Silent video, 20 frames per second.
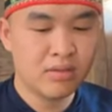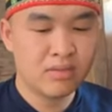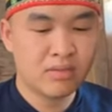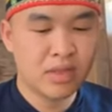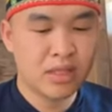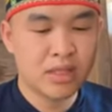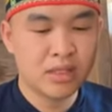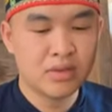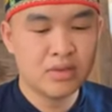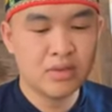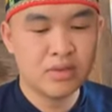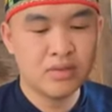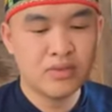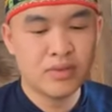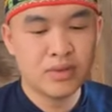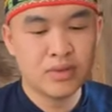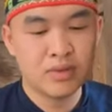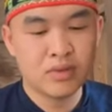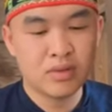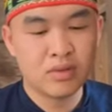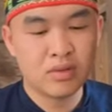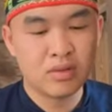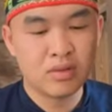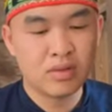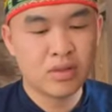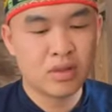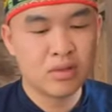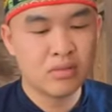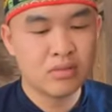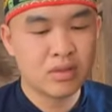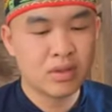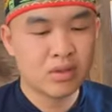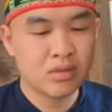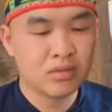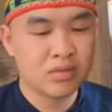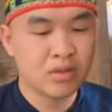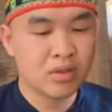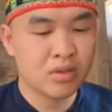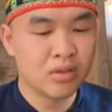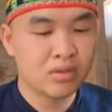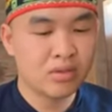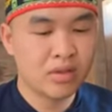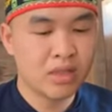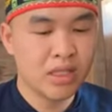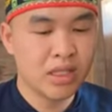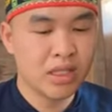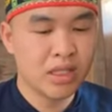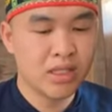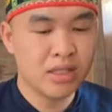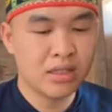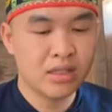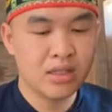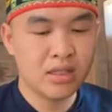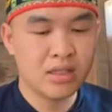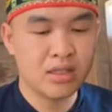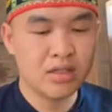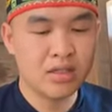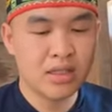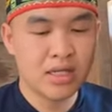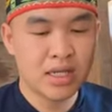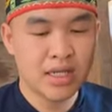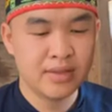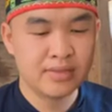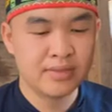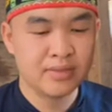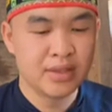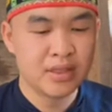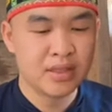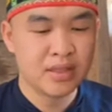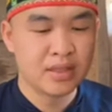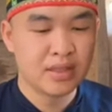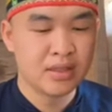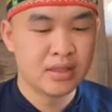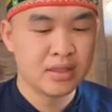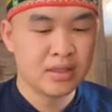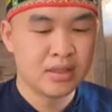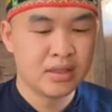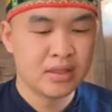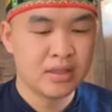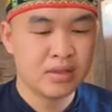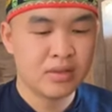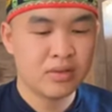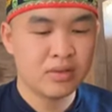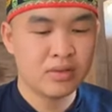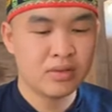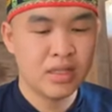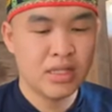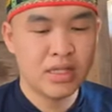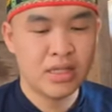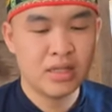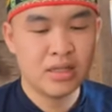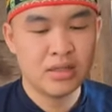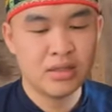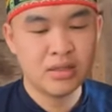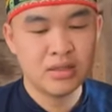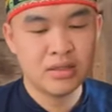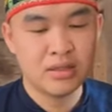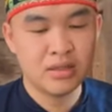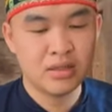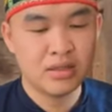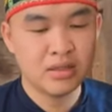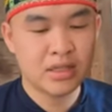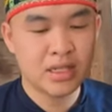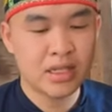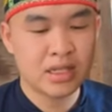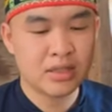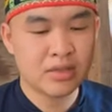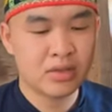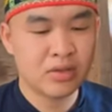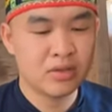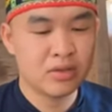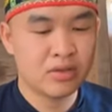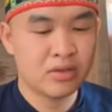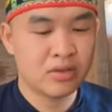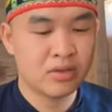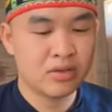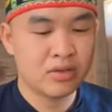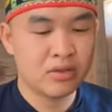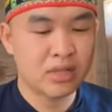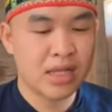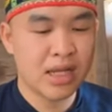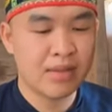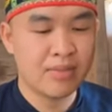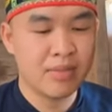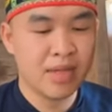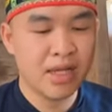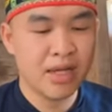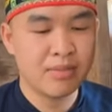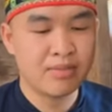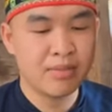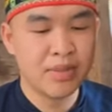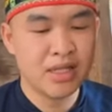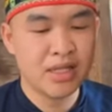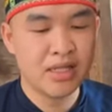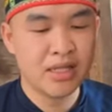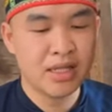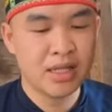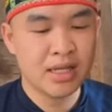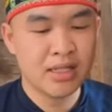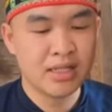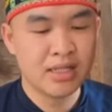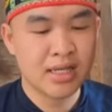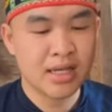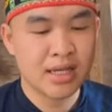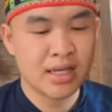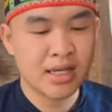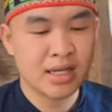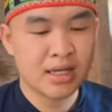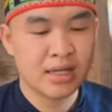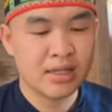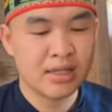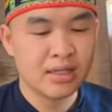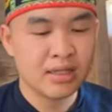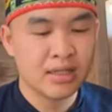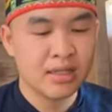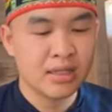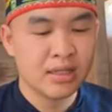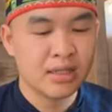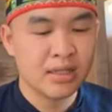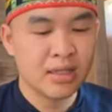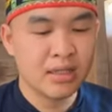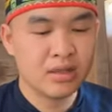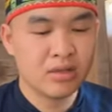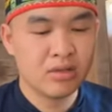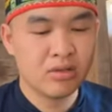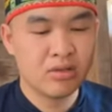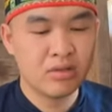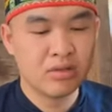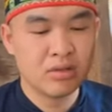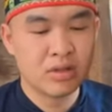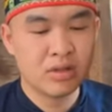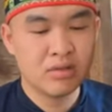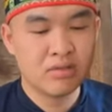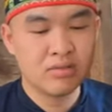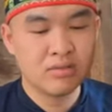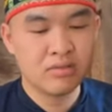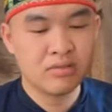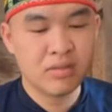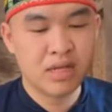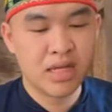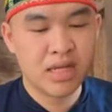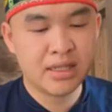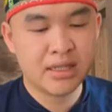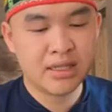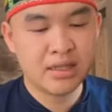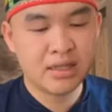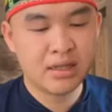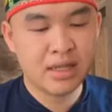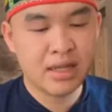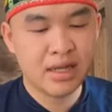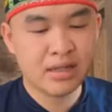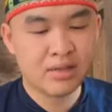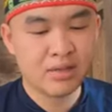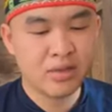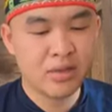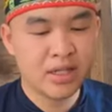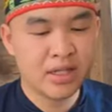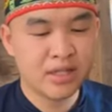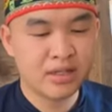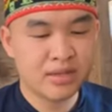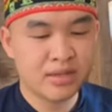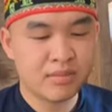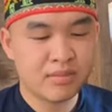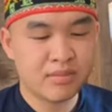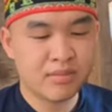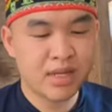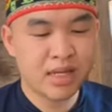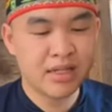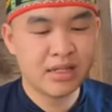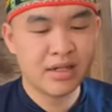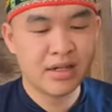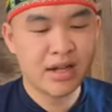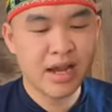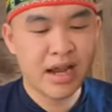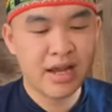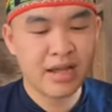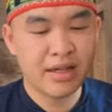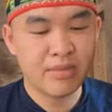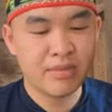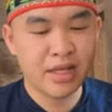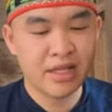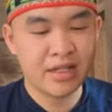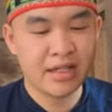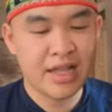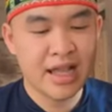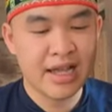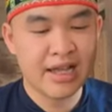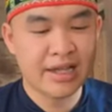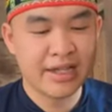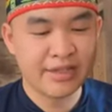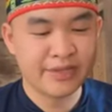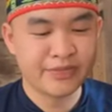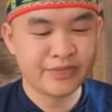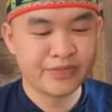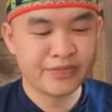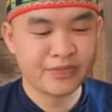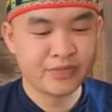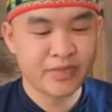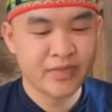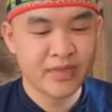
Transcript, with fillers: sinh và du phụ thổ công không thổ tỷ hơn chương à thổ tỷ hơn chương đà son thôn tám me pin đa xà đất thổ công Maderlac huyền Maderlac hay Maderlac này